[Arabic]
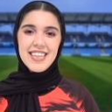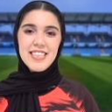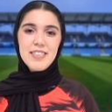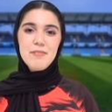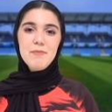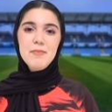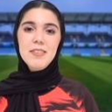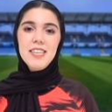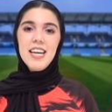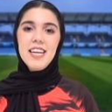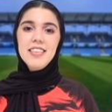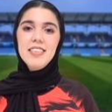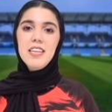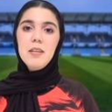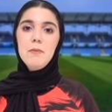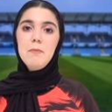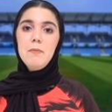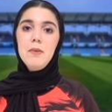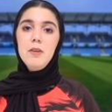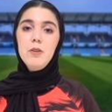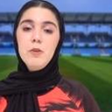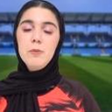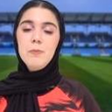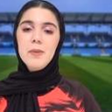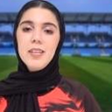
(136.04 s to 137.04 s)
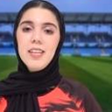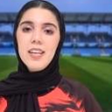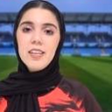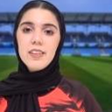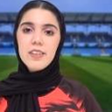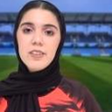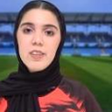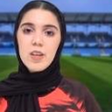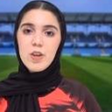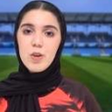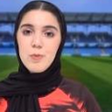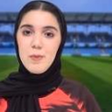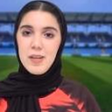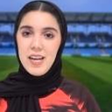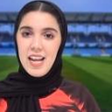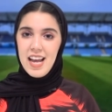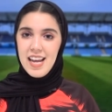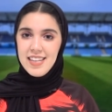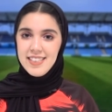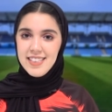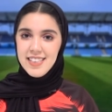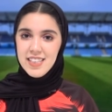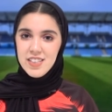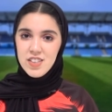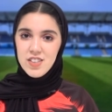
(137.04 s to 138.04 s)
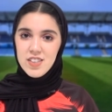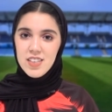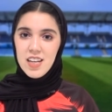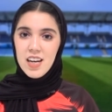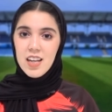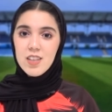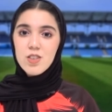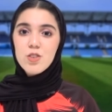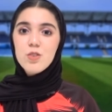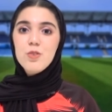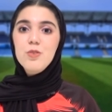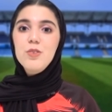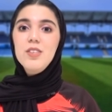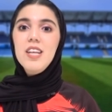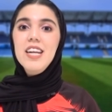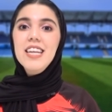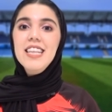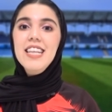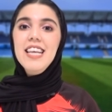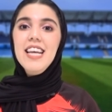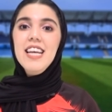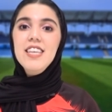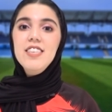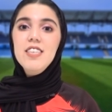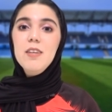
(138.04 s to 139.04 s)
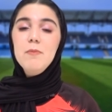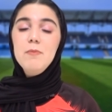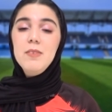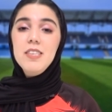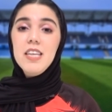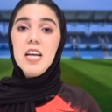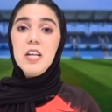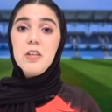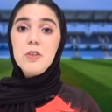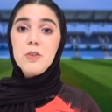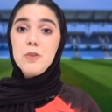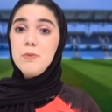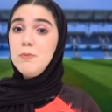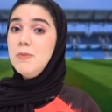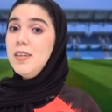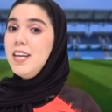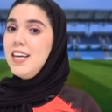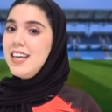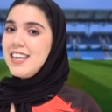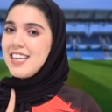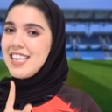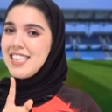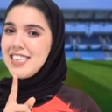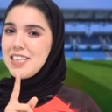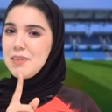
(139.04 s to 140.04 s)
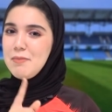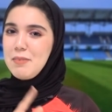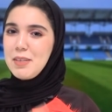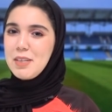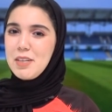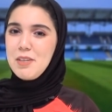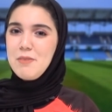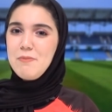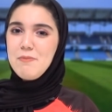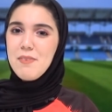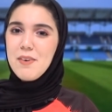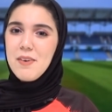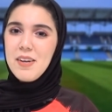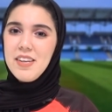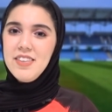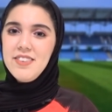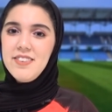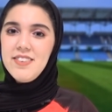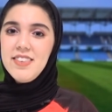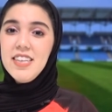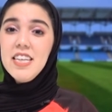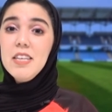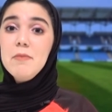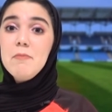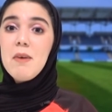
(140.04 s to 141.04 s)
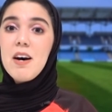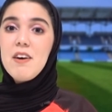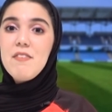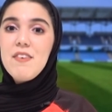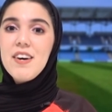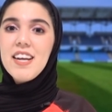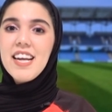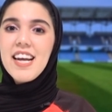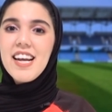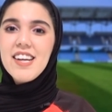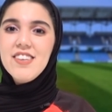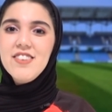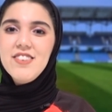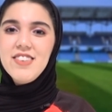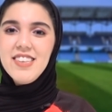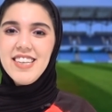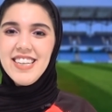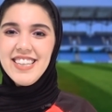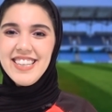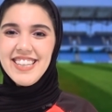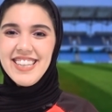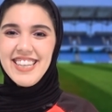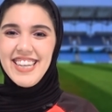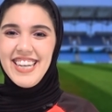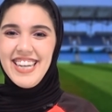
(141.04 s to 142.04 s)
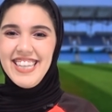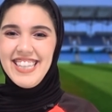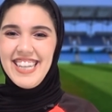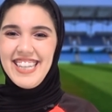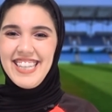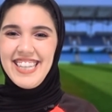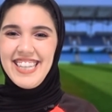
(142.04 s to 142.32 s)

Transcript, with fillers: كنتمنى ان المعلومات اللي عطيناكم على اسياد الشرق تكون نالت الاعجاب ديالكم كنضرب لكم موعد جديد مع فريق جديد الى